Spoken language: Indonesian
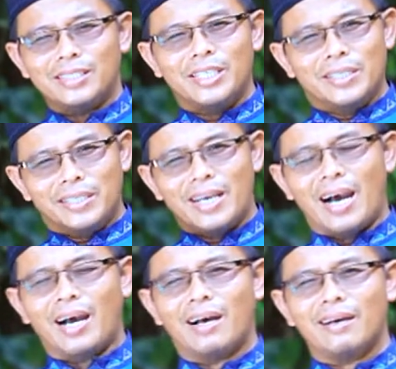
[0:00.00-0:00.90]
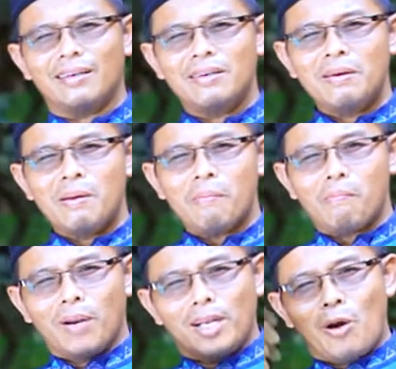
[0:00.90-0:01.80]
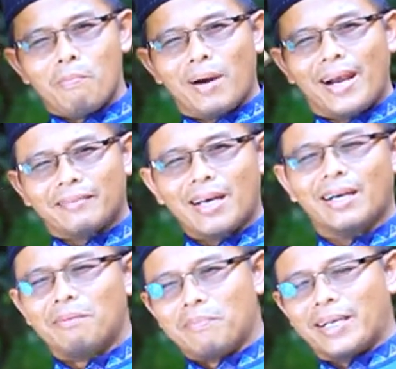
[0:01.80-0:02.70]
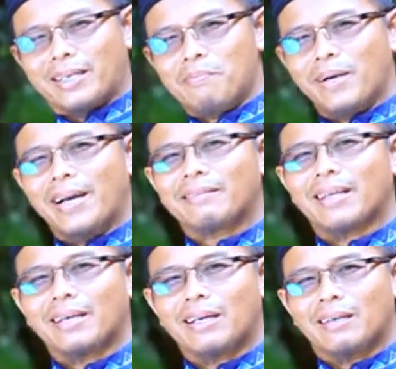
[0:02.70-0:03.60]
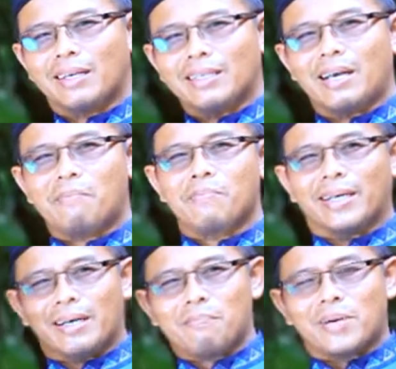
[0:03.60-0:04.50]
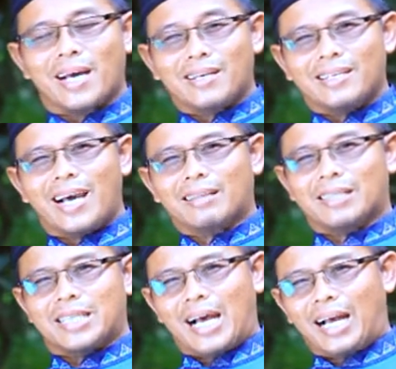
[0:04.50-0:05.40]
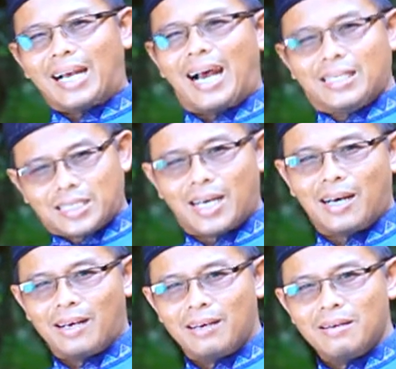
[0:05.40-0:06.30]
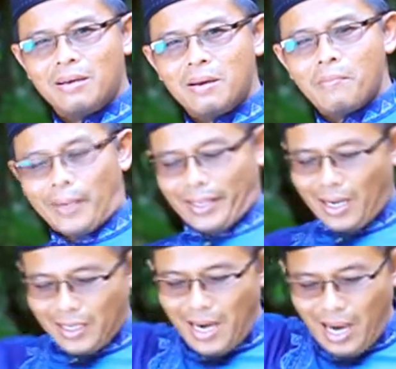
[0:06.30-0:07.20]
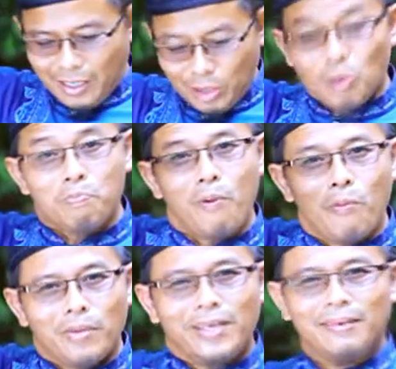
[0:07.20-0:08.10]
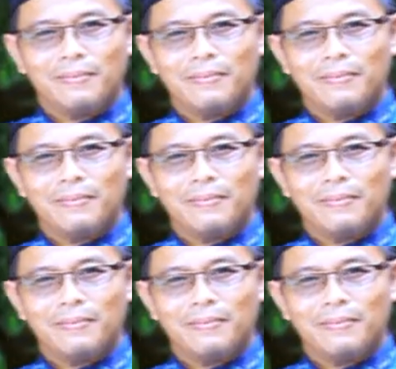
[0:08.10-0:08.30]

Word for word: India, Beliau mengatakan mereka mengatakan ketika mereka berada di atas angkasa, mereka lihat itu bumi.